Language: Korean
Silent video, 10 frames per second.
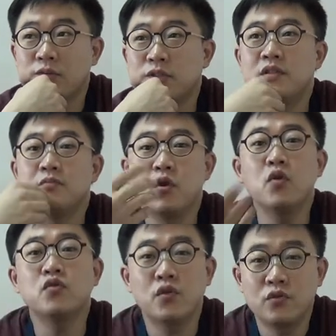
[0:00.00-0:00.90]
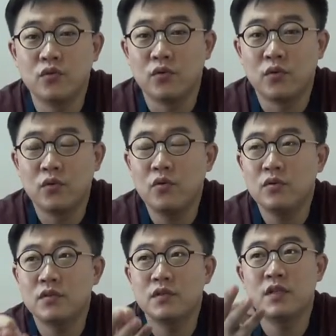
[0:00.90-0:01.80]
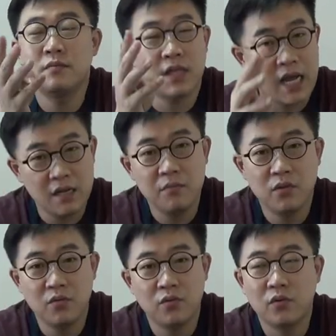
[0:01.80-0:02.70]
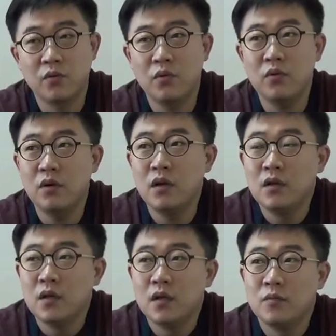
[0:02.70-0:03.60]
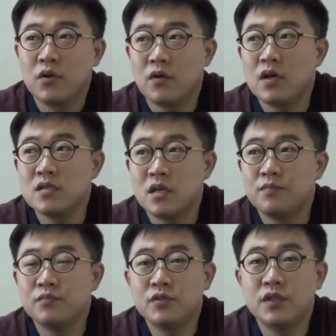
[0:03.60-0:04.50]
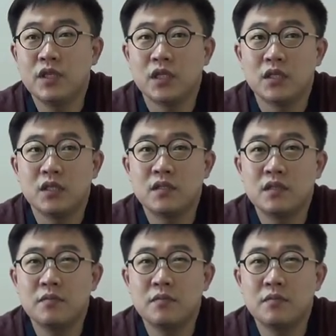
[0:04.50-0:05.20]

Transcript: 뭐 스팀 청소기도 그렇고 스팀 다리미도 그렇고 뭐 여러 가지 제품들이 이